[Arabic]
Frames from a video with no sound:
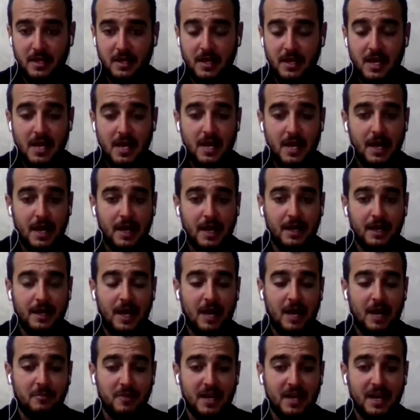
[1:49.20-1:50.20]
الحملة
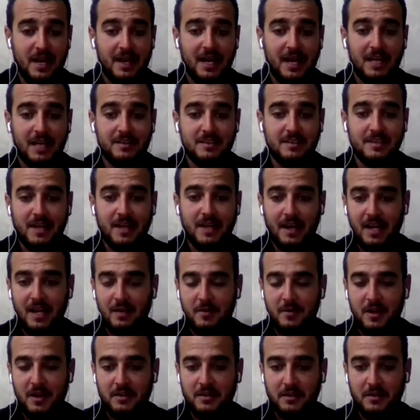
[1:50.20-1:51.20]
العتية على مناطق
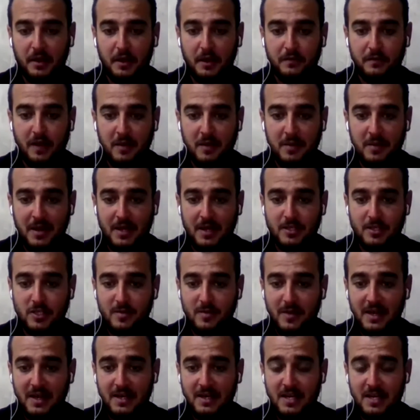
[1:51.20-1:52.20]
ريف حماة الشمالي
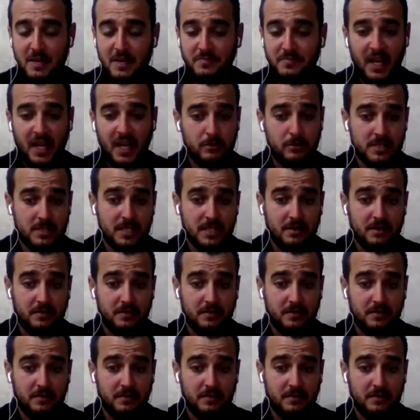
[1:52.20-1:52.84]
حيث استهدف